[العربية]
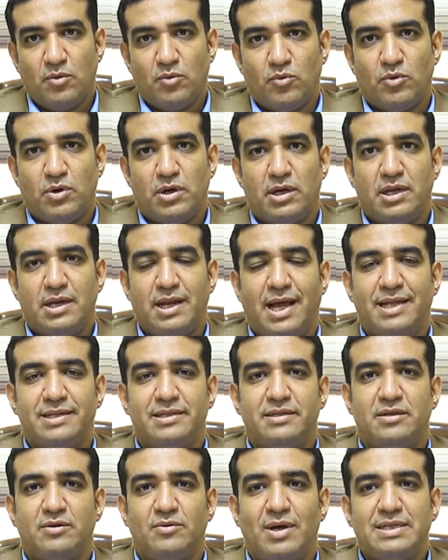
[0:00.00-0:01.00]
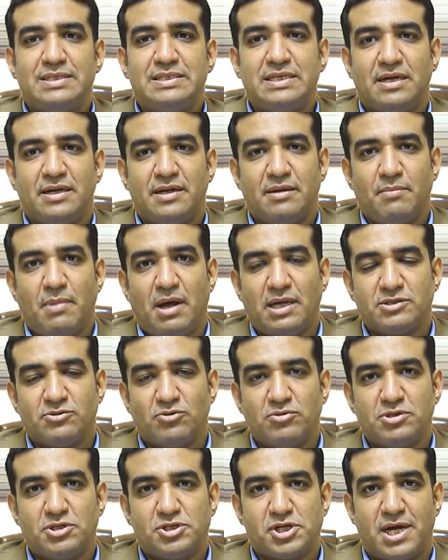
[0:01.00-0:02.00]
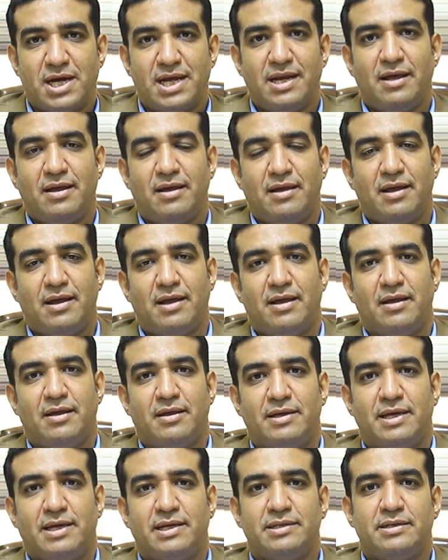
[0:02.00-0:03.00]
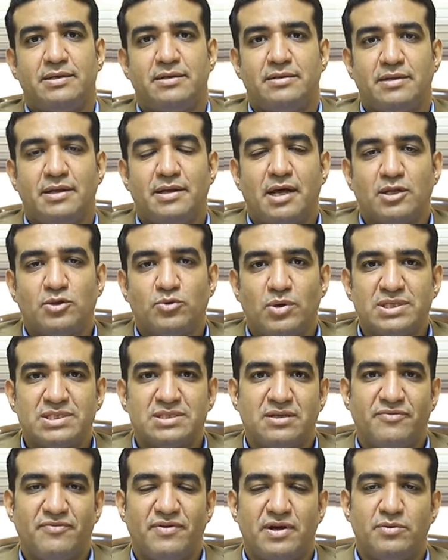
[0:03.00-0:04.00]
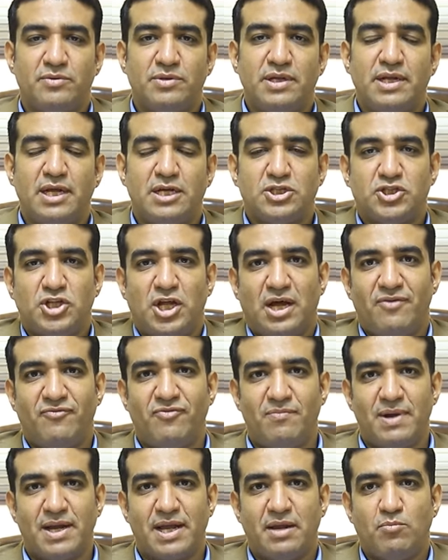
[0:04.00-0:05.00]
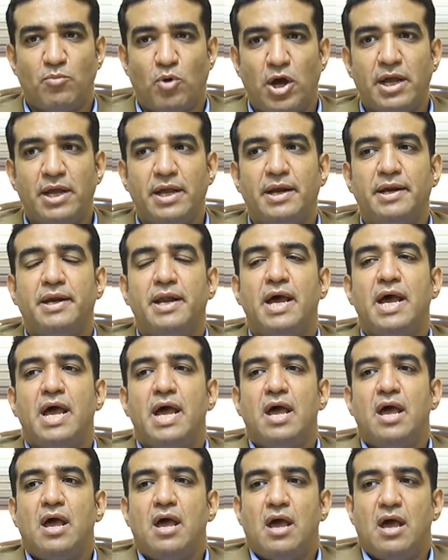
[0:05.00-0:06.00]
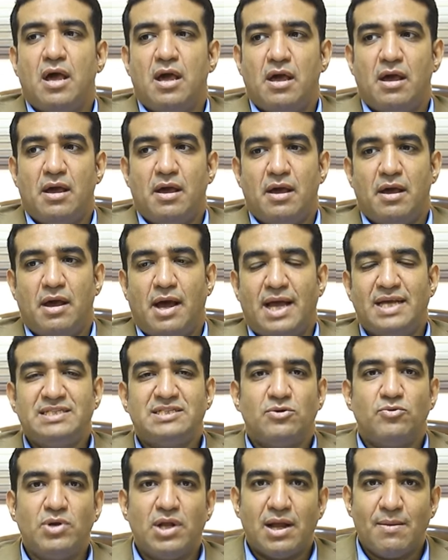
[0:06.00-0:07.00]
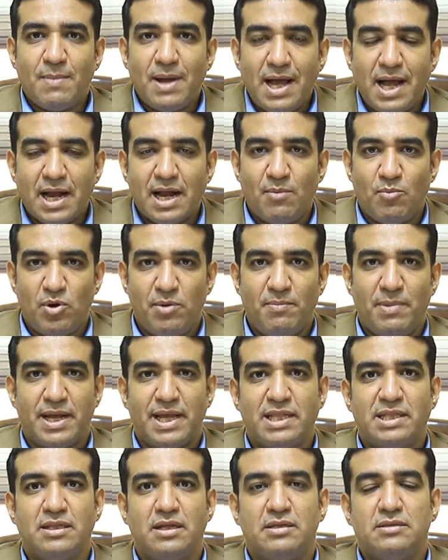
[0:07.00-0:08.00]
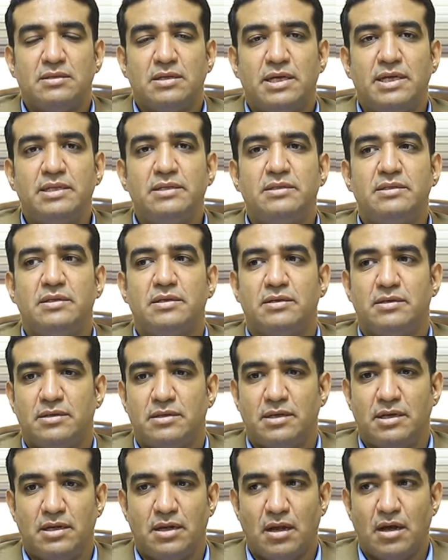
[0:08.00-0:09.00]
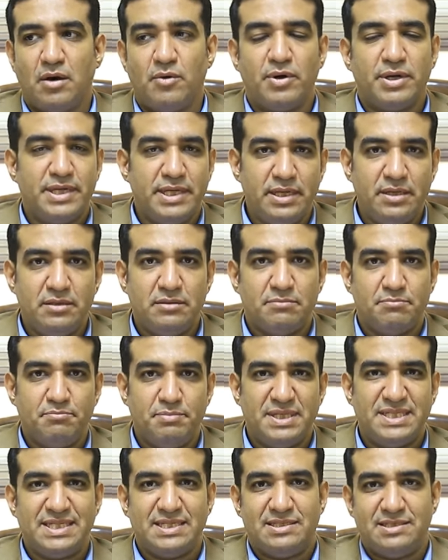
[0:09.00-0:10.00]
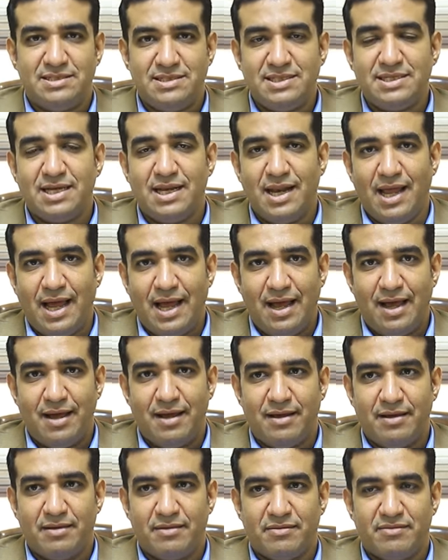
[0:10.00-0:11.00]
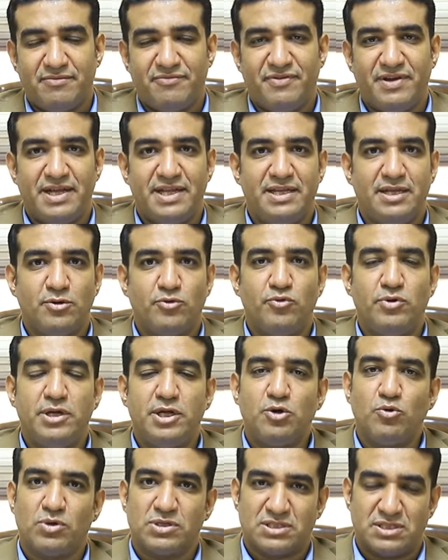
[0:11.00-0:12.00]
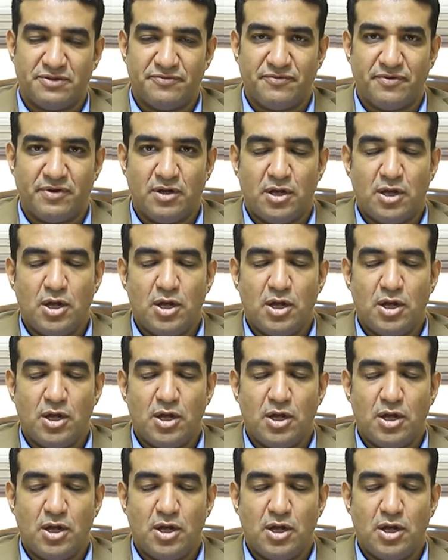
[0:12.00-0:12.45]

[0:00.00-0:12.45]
ولحد دلوقتي انا ما حصلتش على يعني ان انا اتوظف او ان انا اشتغل في مكان معين آه، عايز اقول يا جماعه حاجه مهمه جدا ان القوانين بتديك الحق في ان يكون ليك وظيفه